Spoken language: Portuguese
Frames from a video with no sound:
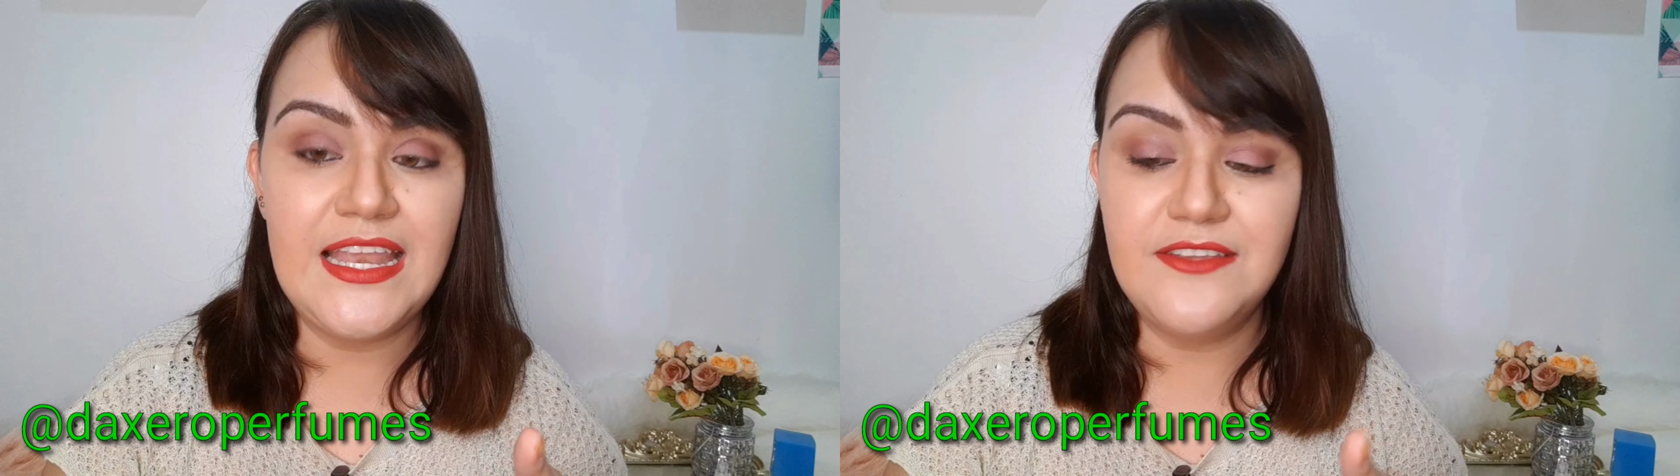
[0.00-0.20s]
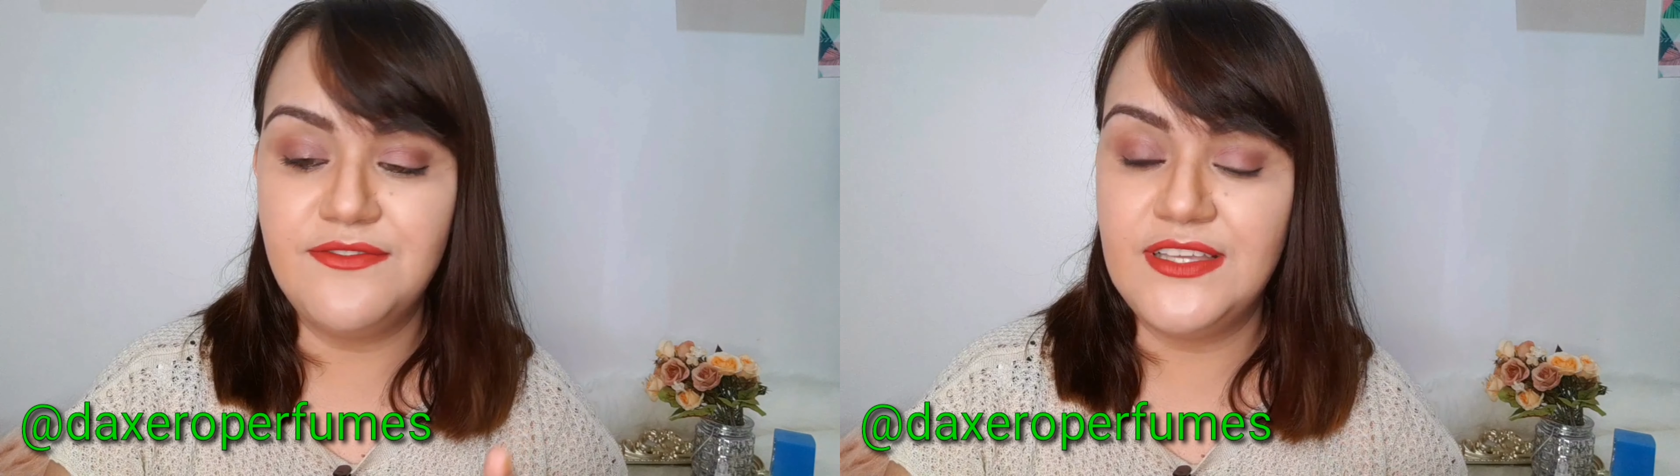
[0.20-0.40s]

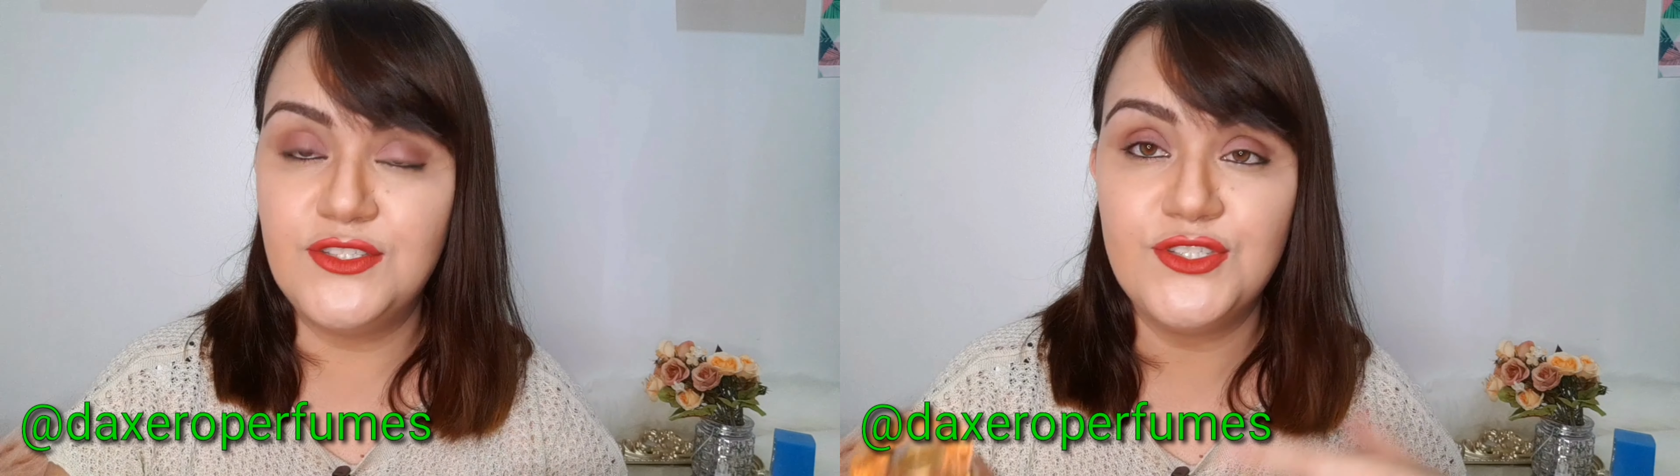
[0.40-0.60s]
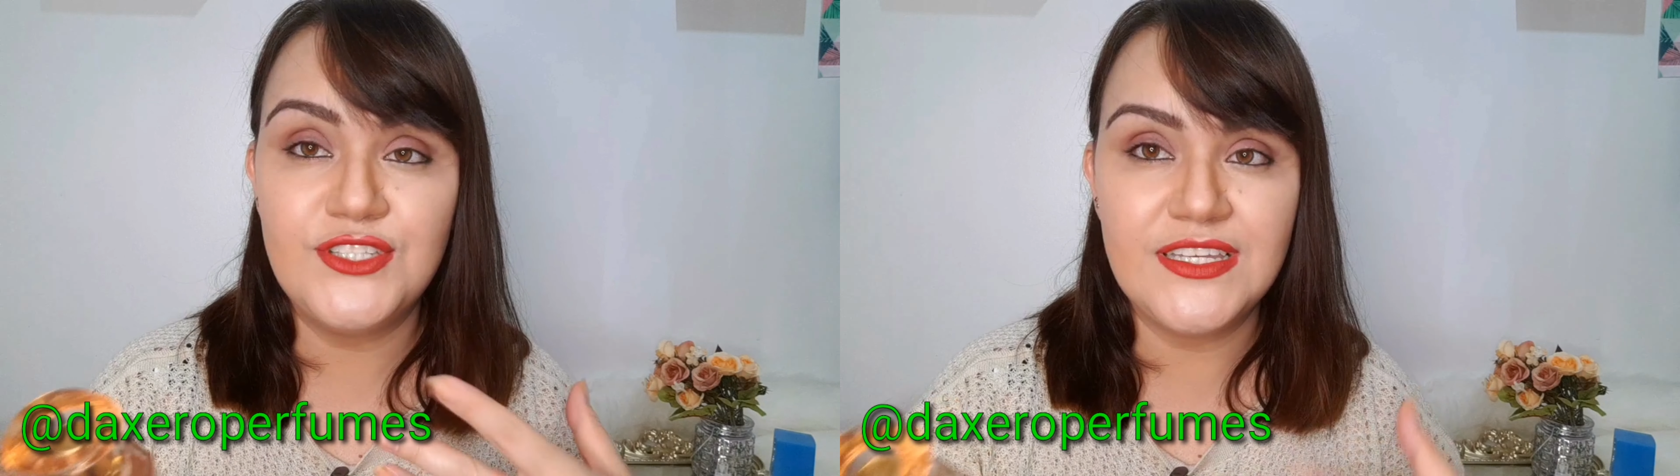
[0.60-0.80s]
ele
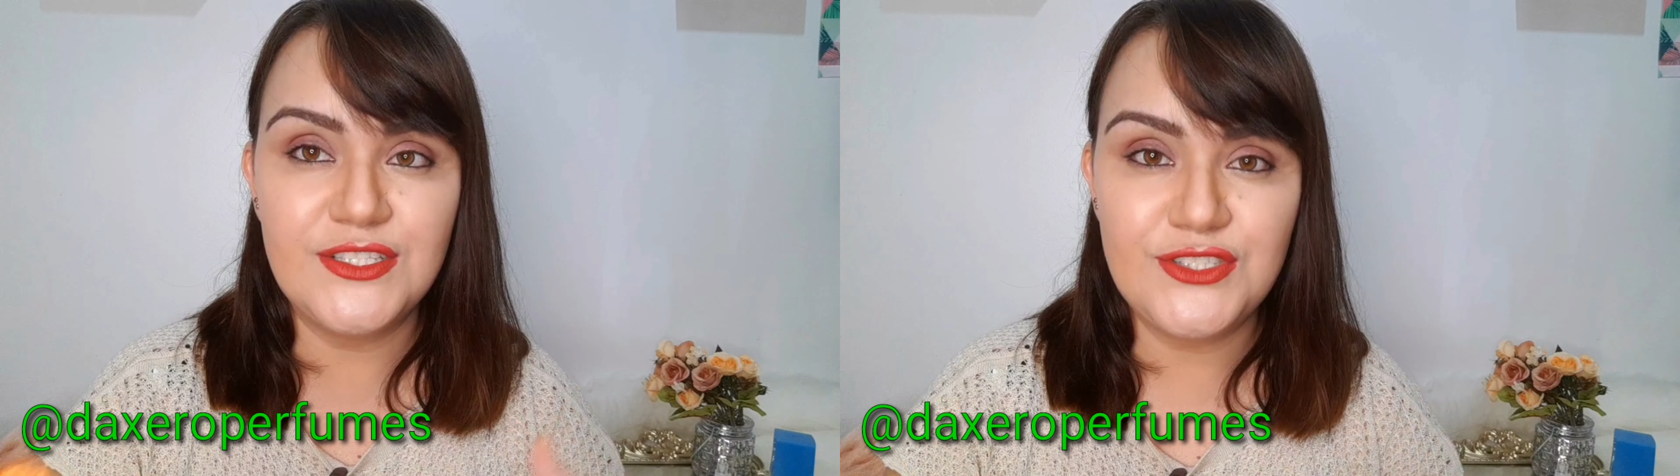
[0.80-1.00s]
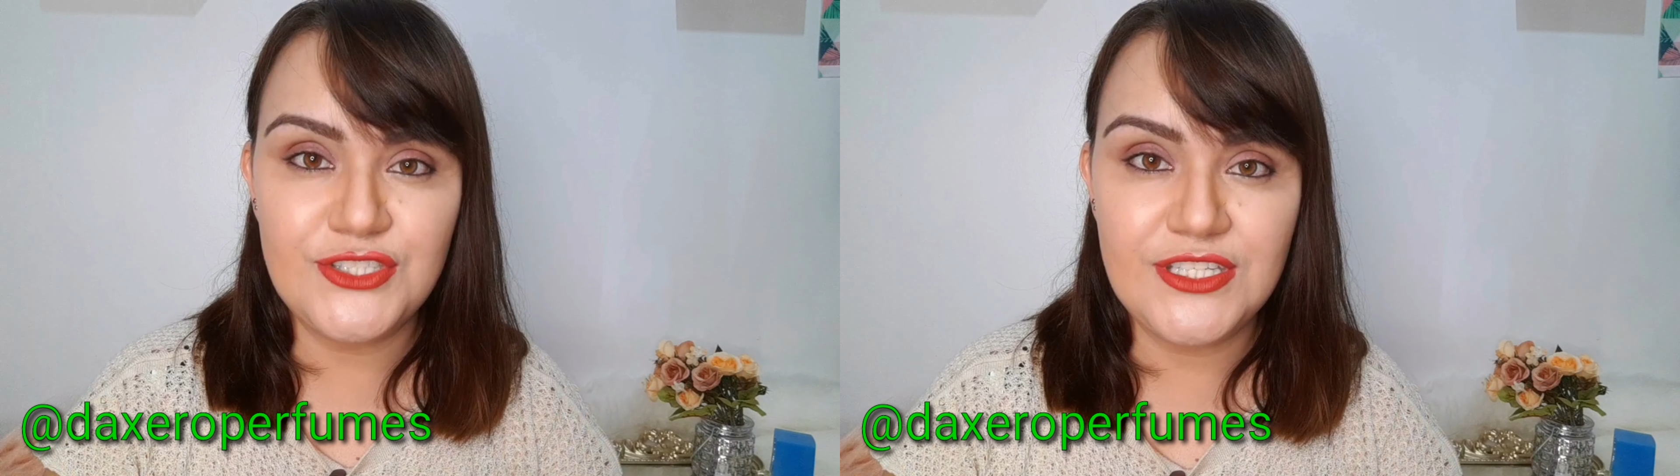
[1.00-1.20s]
vende
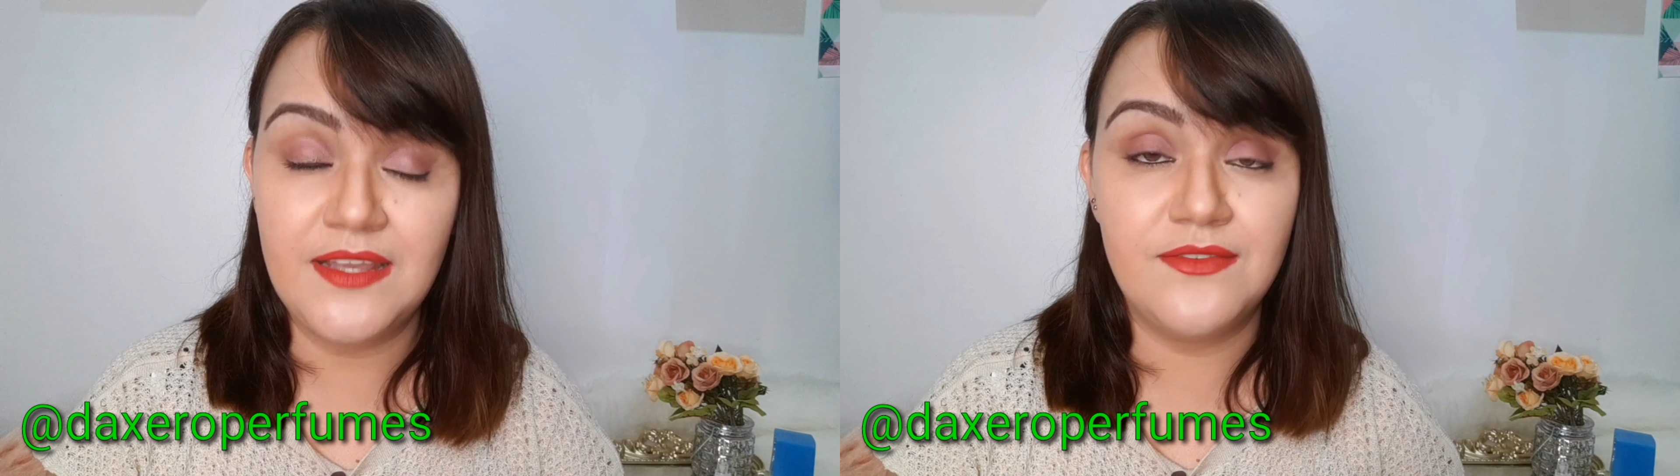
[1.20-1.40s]
Jequiti,